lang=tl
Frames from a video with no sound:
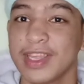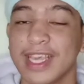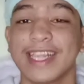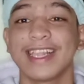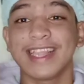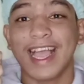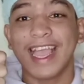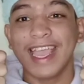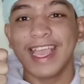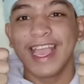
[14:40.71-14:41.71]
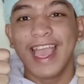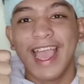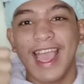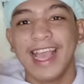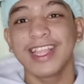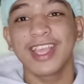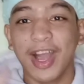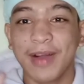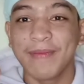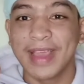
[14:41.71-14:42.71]
just like and
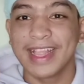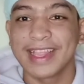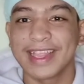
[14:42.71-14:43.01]
comment